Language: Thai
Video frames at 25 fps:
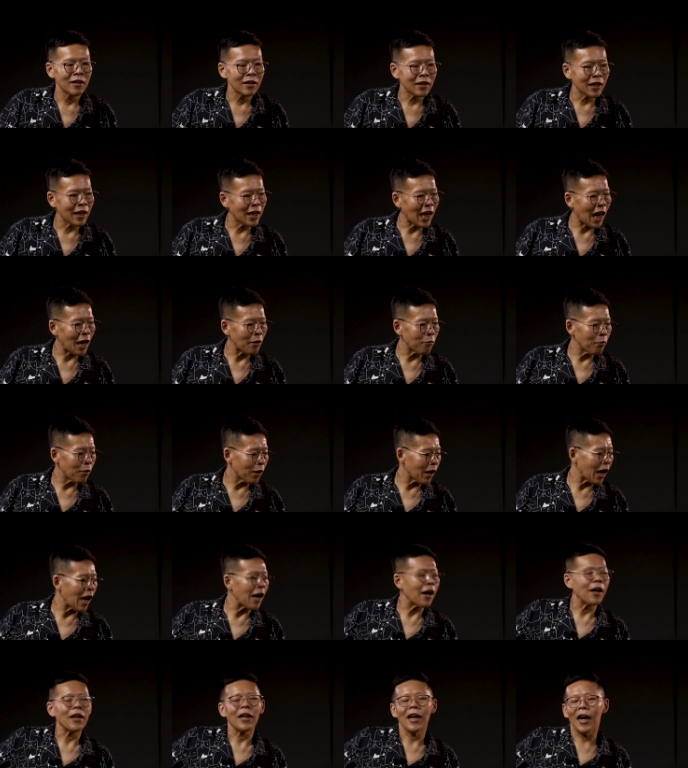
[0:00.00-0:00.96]
สแตนดาร์ดพวก
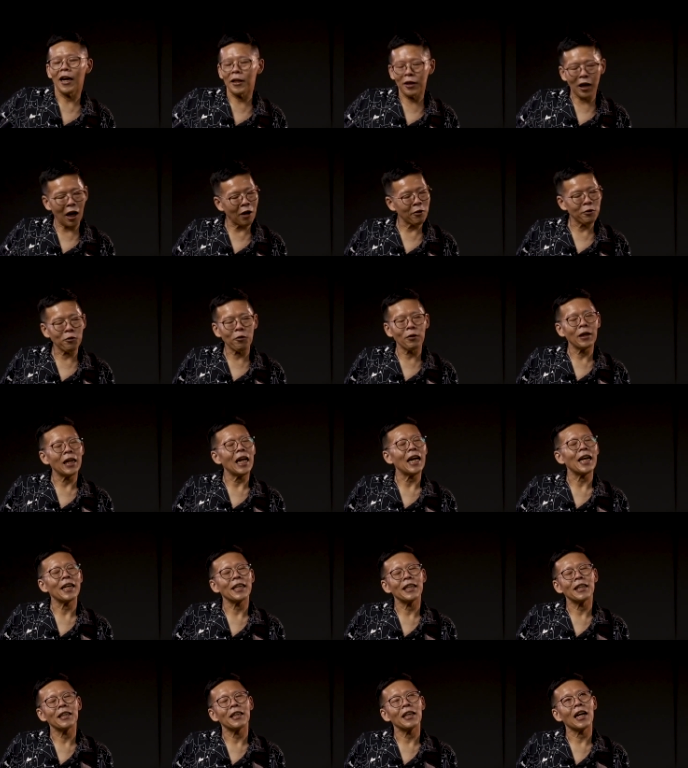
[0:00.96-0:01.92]
อ่ะเอาตัวเนี้ย
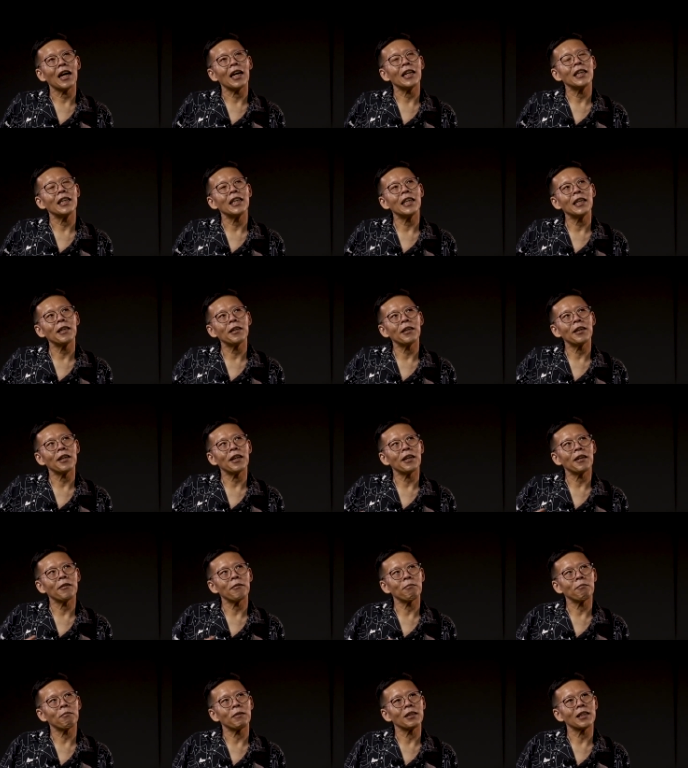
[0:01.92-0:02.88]
ไอ้นี่
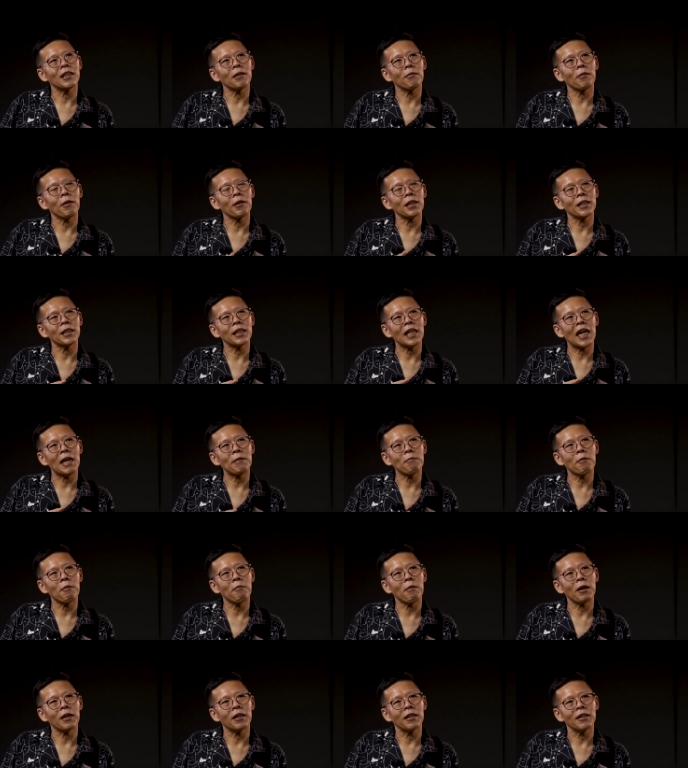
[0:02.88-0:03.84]
มันจะประมาณเซฟ
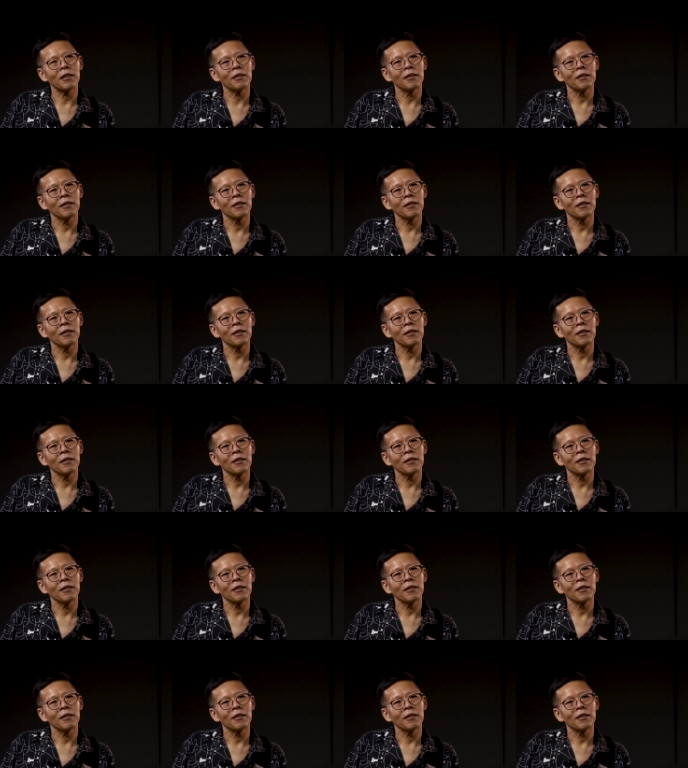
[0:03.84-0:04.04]
ประมาณ